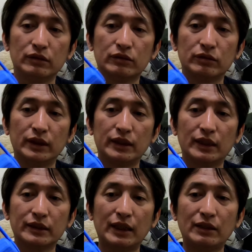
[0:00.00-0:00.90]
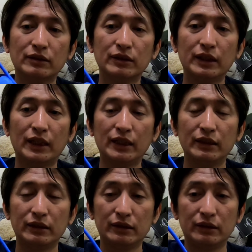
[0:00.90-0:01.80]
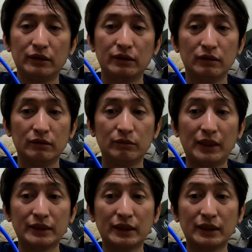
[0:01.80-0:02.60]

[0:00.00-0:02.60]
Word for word: 水给它倒回来，马